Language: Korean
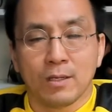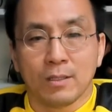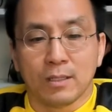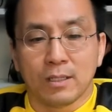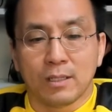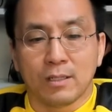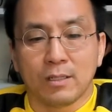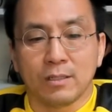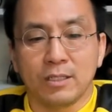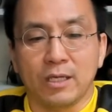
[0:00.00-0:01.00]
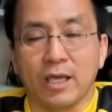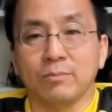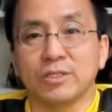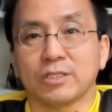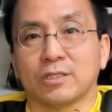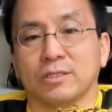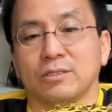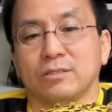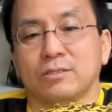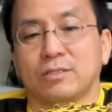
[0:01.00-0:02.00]
어, 이 MG
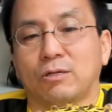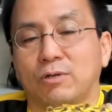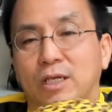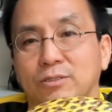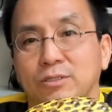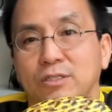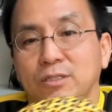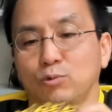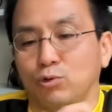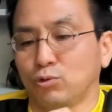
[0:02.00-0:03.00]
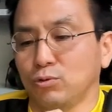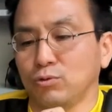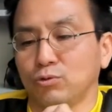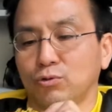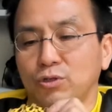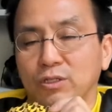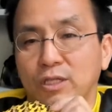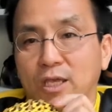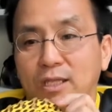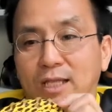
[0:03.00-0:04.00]
스터드라고 해서 지금 요 정도
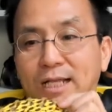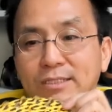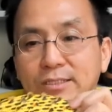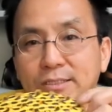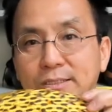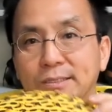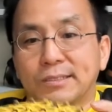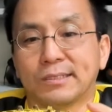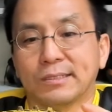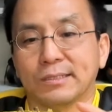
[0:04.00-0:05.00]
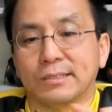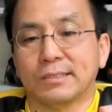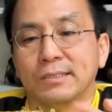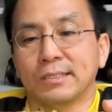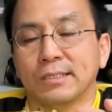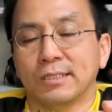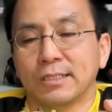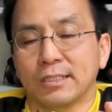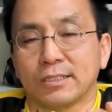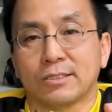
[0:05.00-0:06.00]
형태의 낮은 그
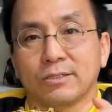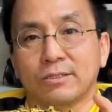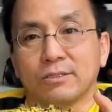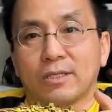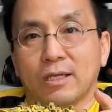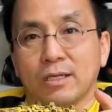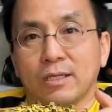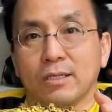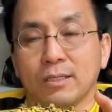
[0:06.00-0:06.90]
스터드 형태.